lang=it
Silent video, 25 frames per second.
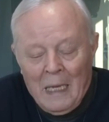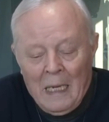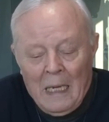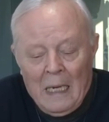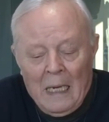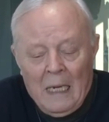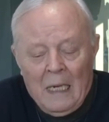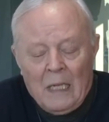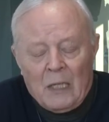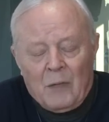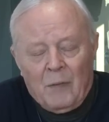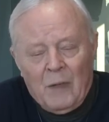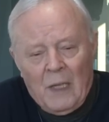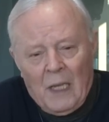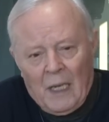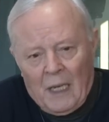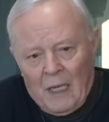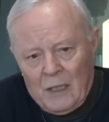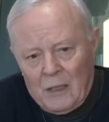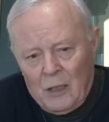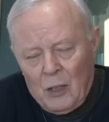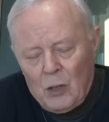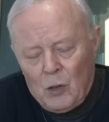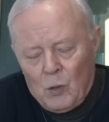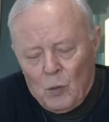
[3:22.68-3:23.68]
e le sfide
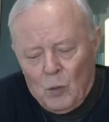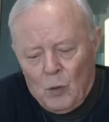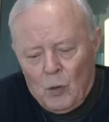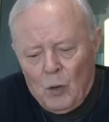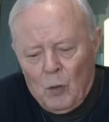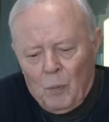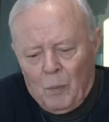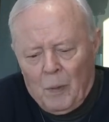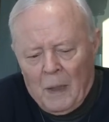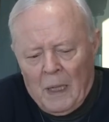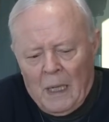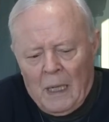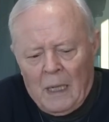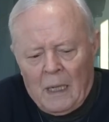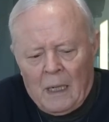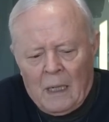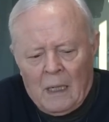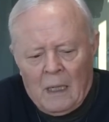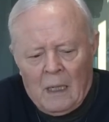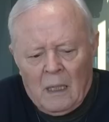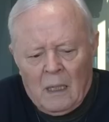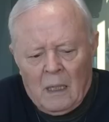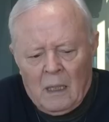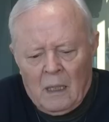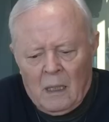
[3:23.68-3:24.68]
che ci sono per
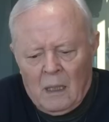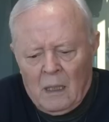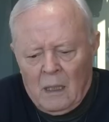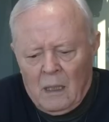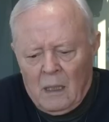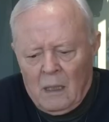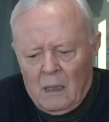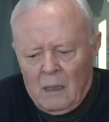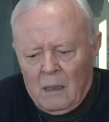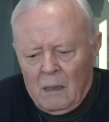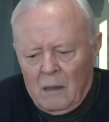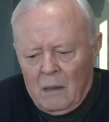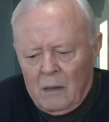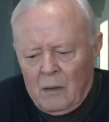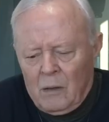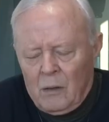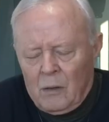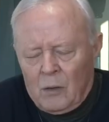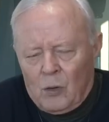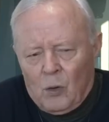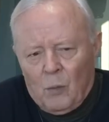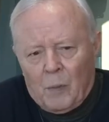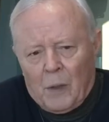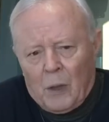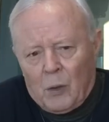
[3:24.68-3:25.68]
eh,
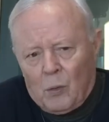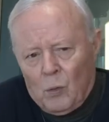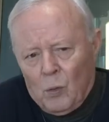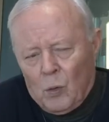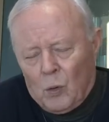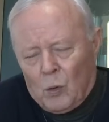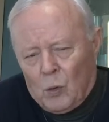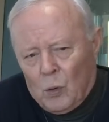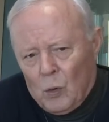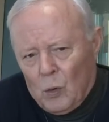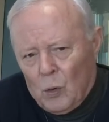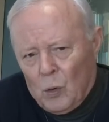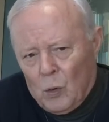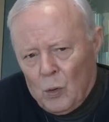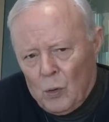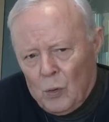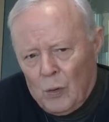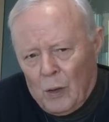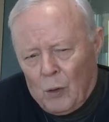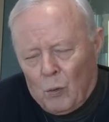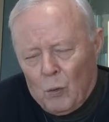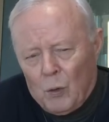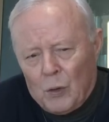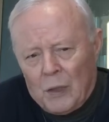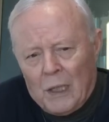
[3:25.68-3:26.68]
soprattutto
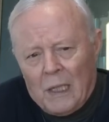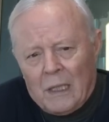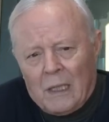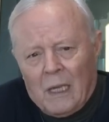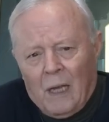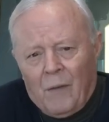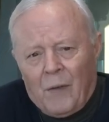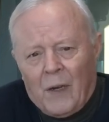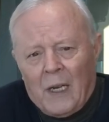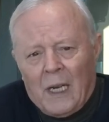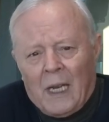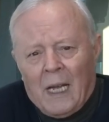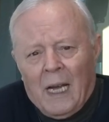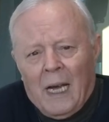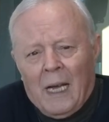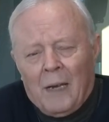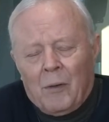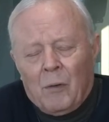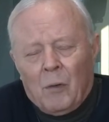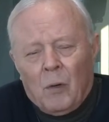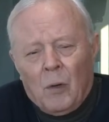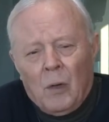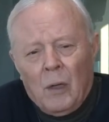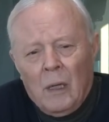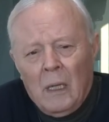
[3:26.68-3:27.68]
nel continente
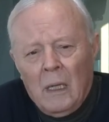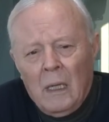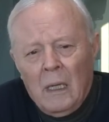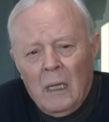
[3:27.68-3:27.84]
africano